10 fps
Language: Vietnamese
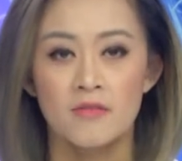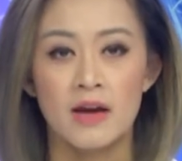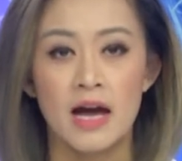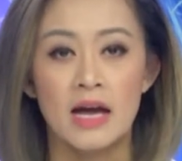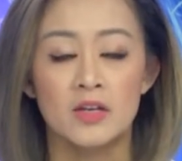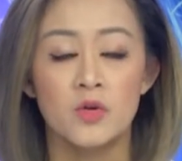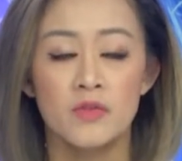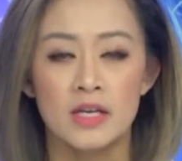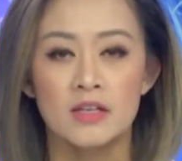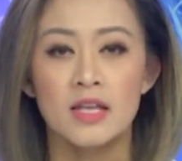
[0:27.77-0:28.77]
và quý
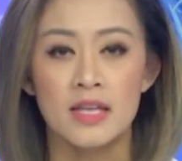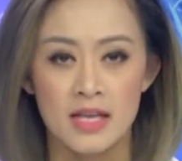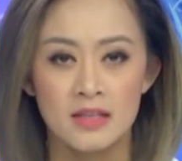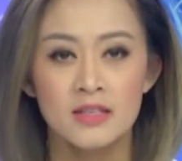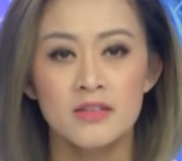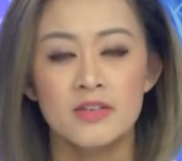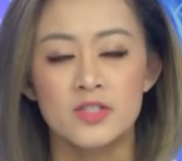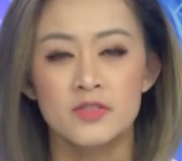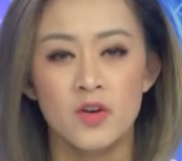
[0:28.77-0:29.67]
vị có thể nhắn tin vào số